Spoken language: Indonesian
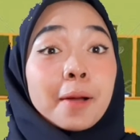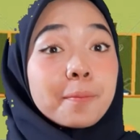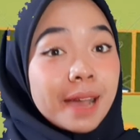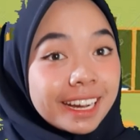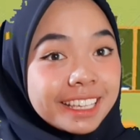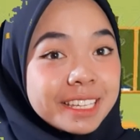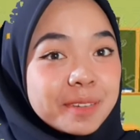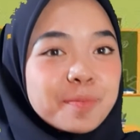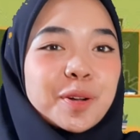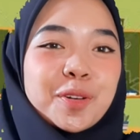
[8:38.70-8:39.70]
Mari
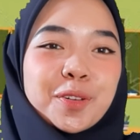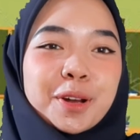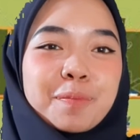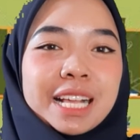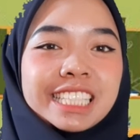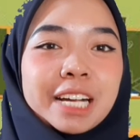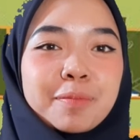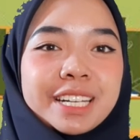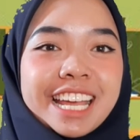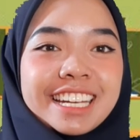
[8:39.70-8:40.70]
mengukur panjang
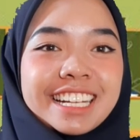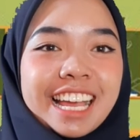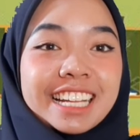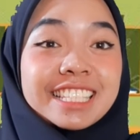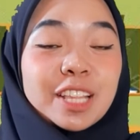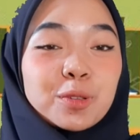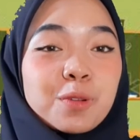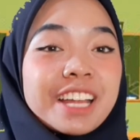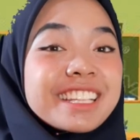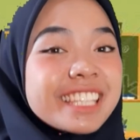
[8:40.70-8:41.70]
benda dengan
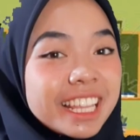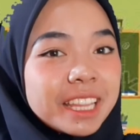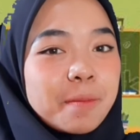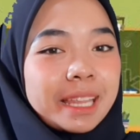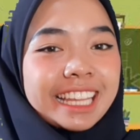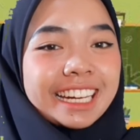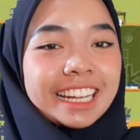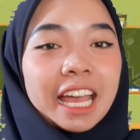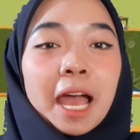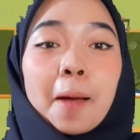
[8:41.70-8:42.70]
satuan cm.
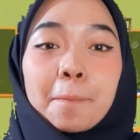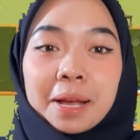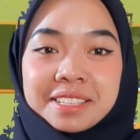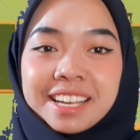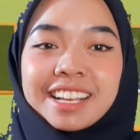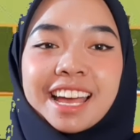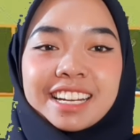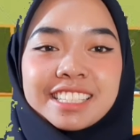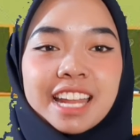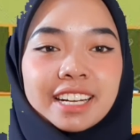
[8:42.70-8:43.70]
Panjang
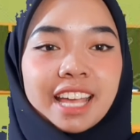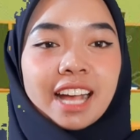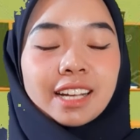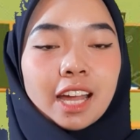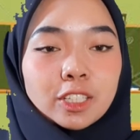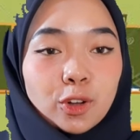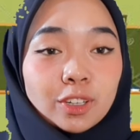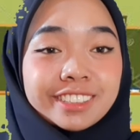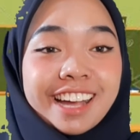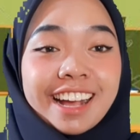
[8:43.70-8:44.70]
garis dari angka 0
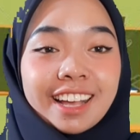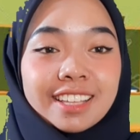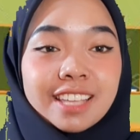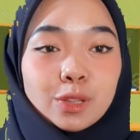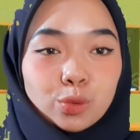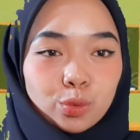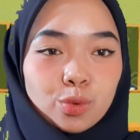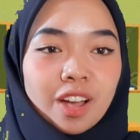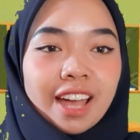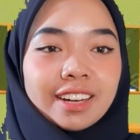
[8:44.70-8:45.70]
ke angka
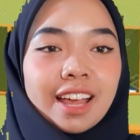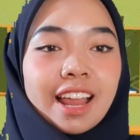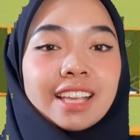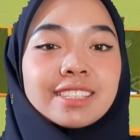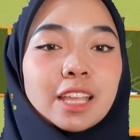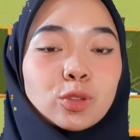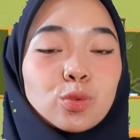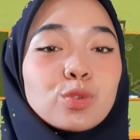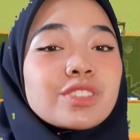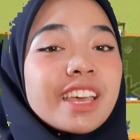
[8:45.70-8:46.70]
1 adalah 1
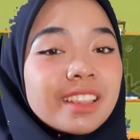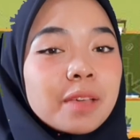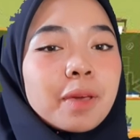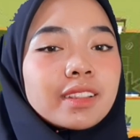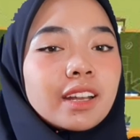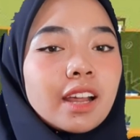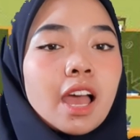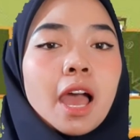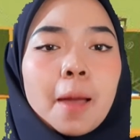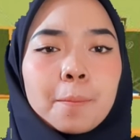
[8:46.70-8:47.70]
cm.
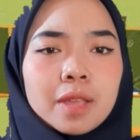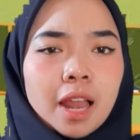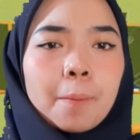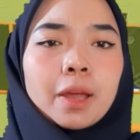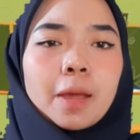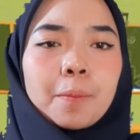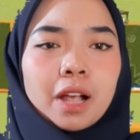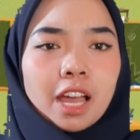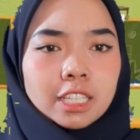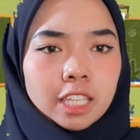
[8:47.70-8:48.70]
Bila pada
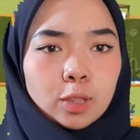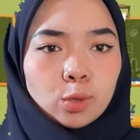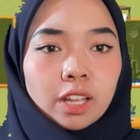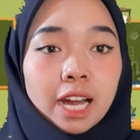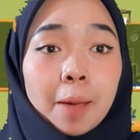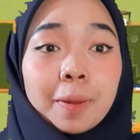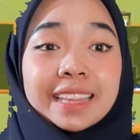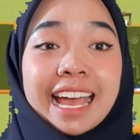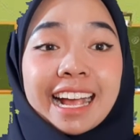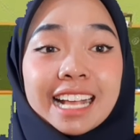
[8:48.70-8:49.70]
penggaris itu terdapat
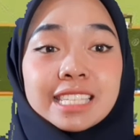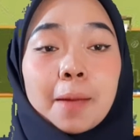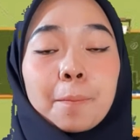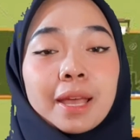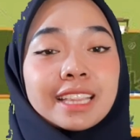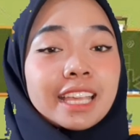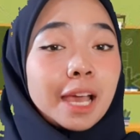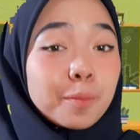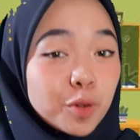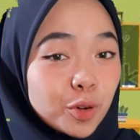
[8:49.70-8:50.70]
angka sampai
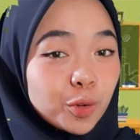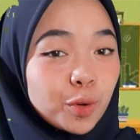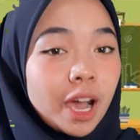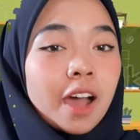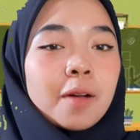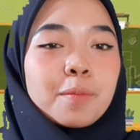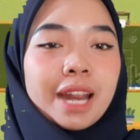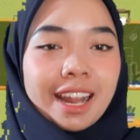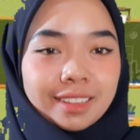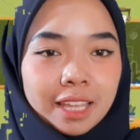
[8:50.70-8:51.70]
30,
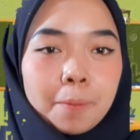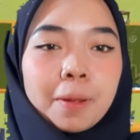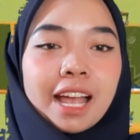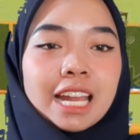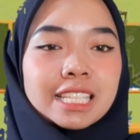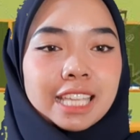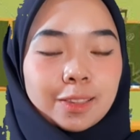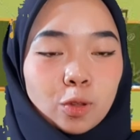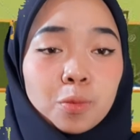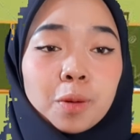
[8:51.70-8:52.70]
berarti penggaris
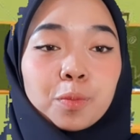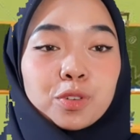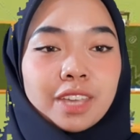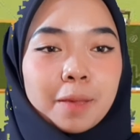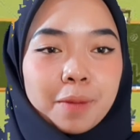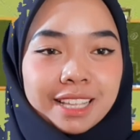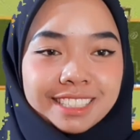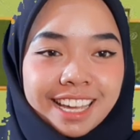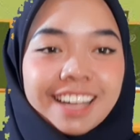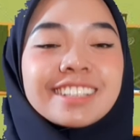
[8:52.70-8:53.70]
itu mempunyai
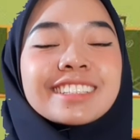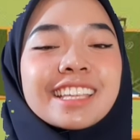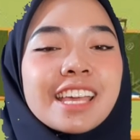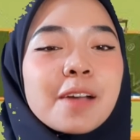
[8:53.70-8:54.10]
panjang 30